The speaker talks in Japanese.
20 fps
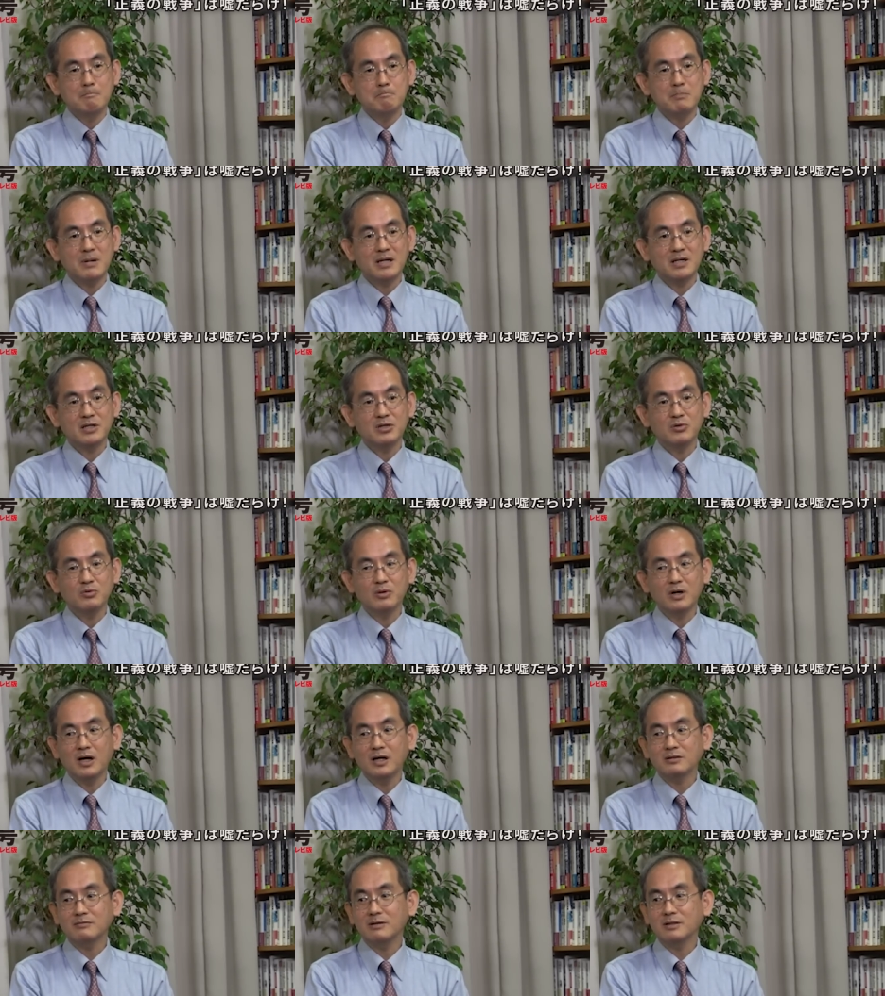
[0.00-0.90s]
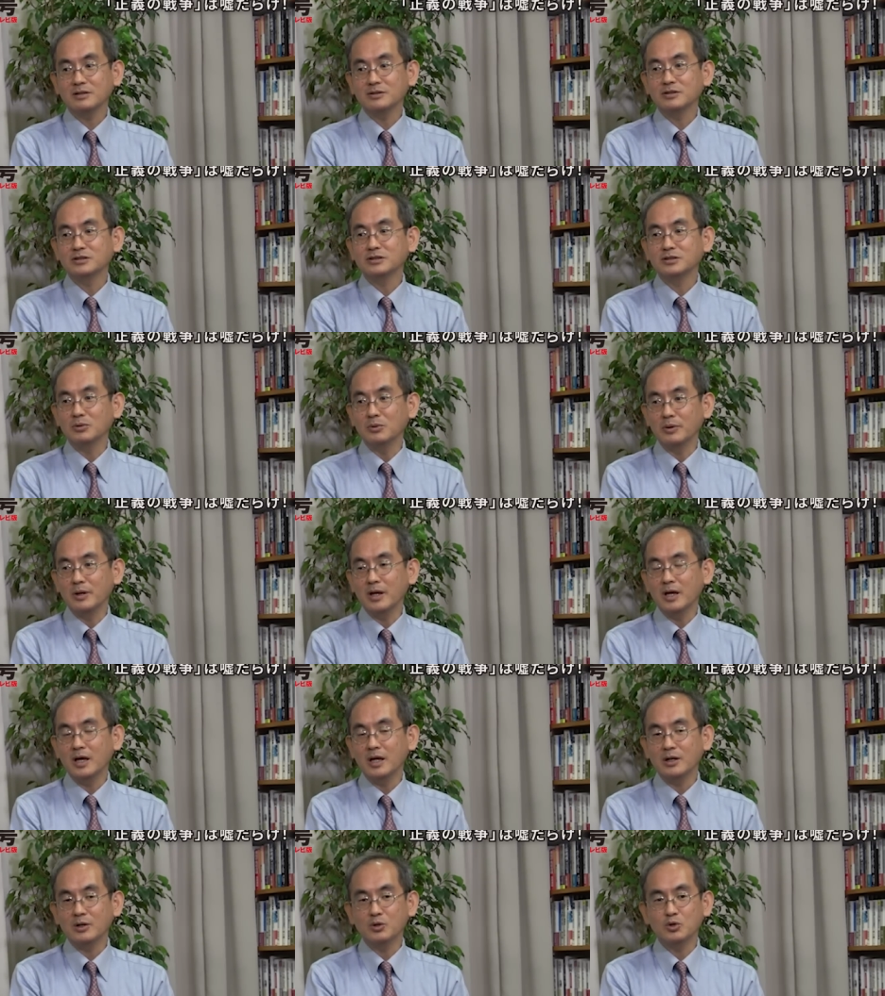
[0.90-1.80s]
まあ、理由があるわけですよ
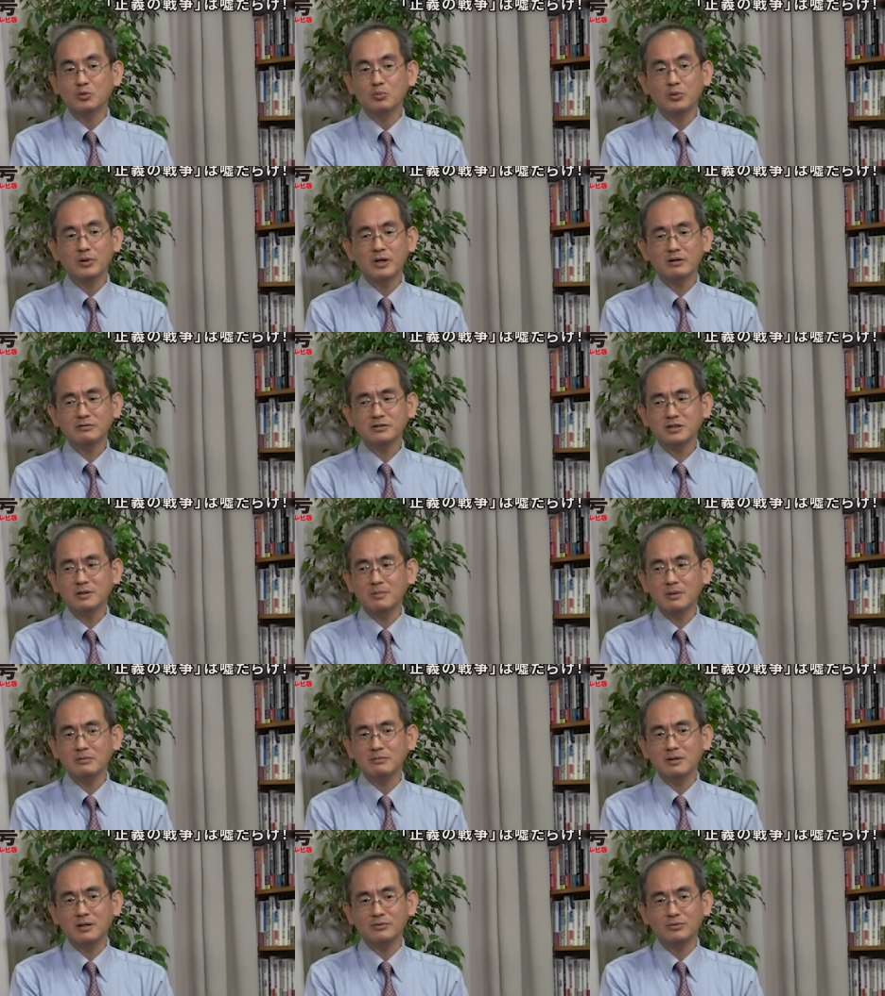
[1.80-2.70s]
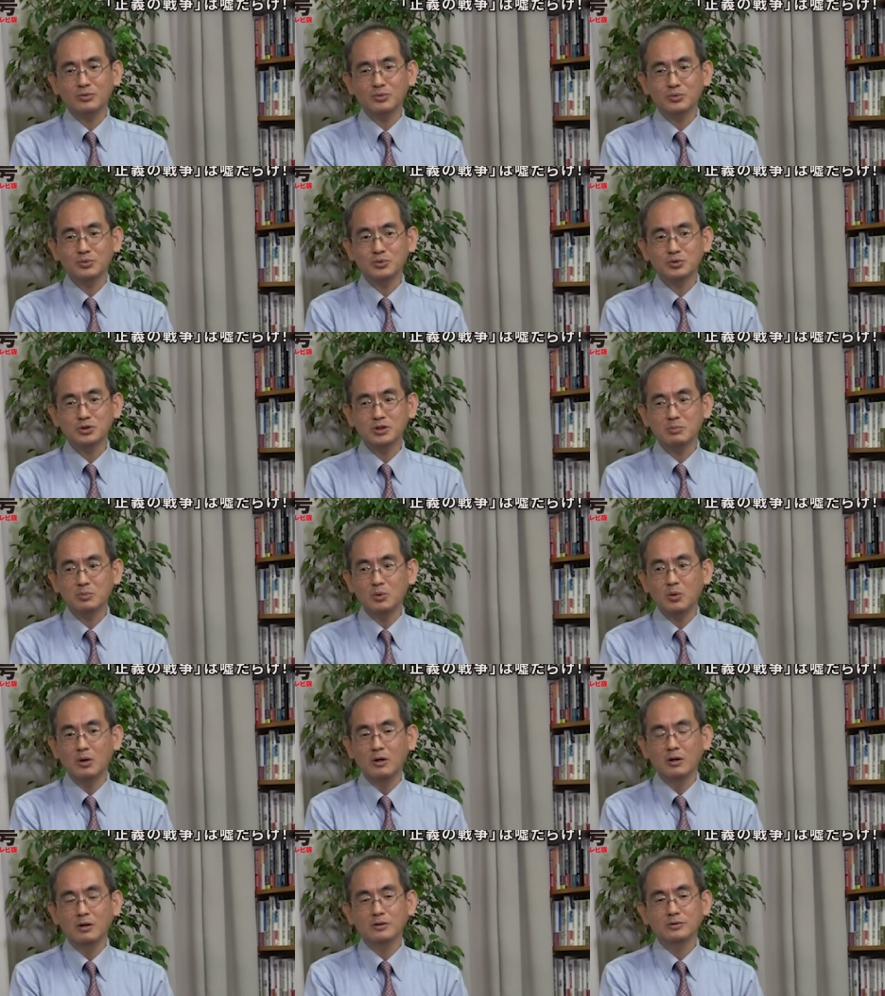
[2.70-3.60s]
ね理由もなく攻めるなんていうことをして
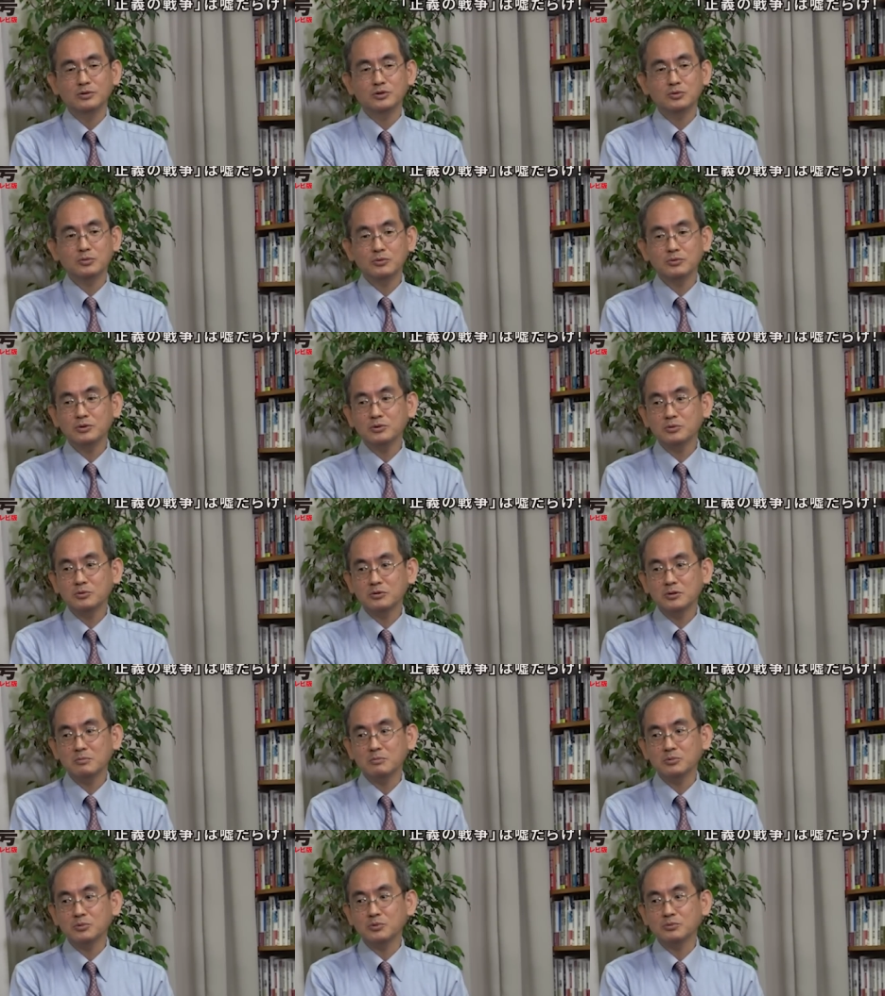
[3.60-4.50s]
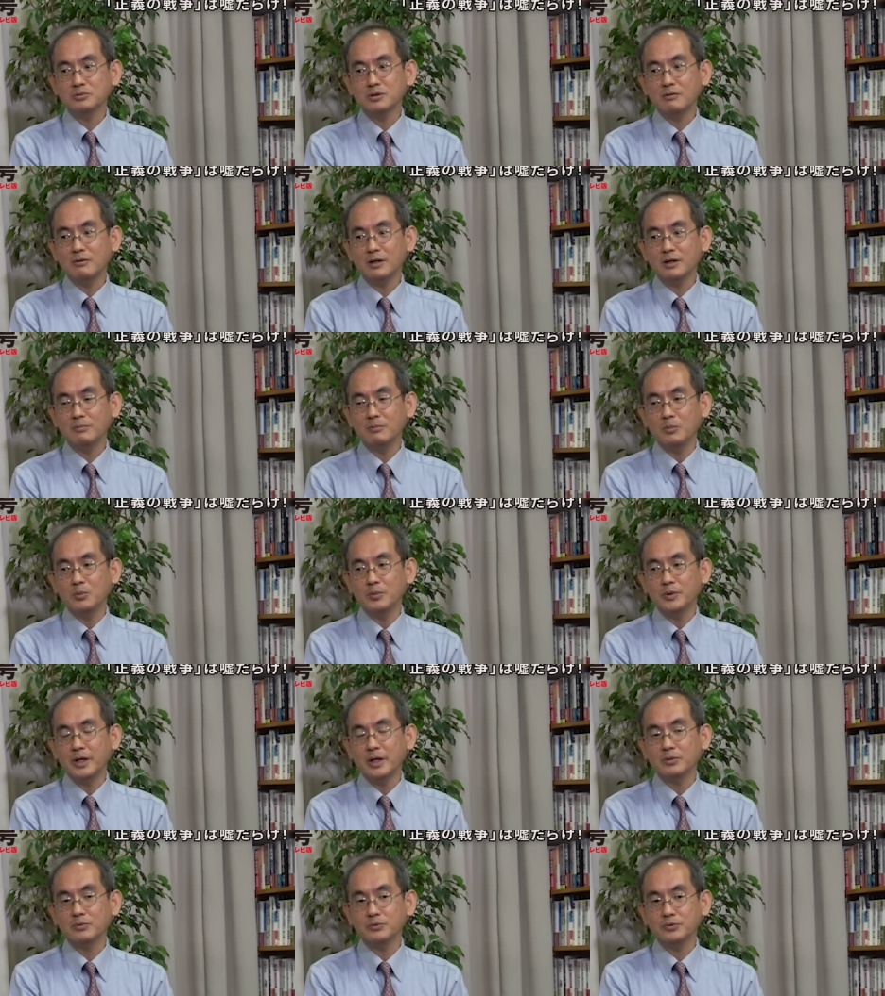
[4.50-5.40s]
も自国にとっても得なわけも
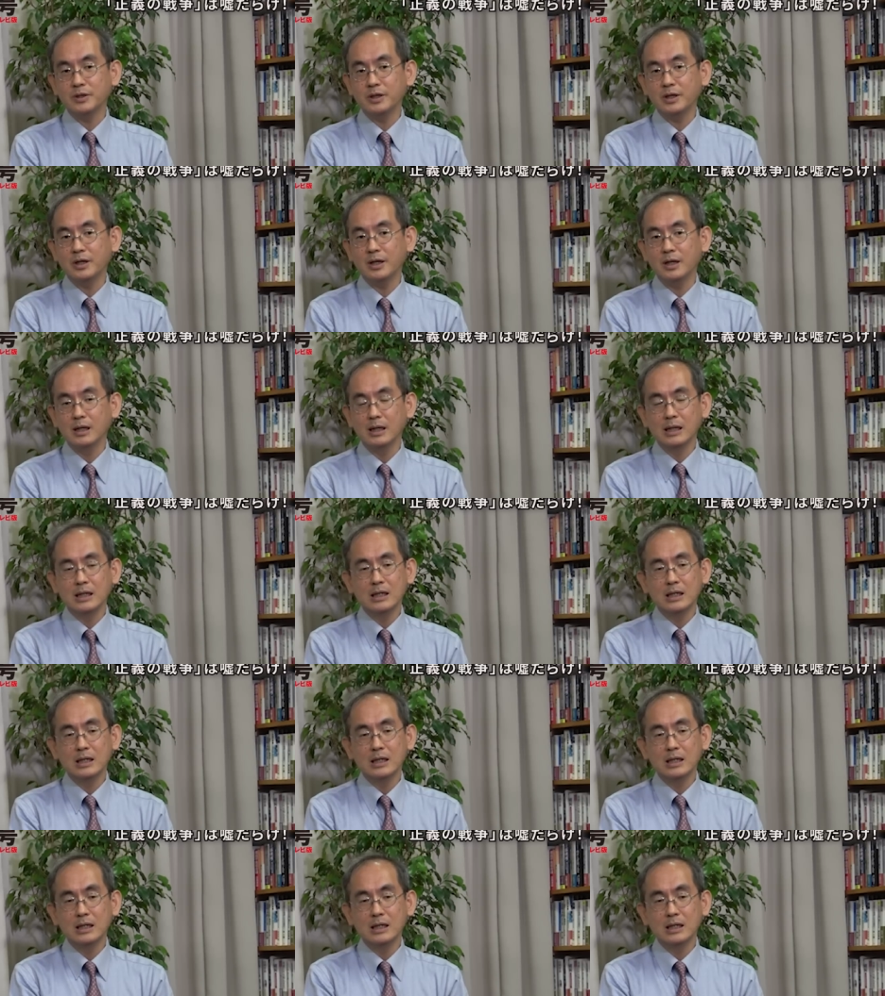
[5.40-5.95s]
ないので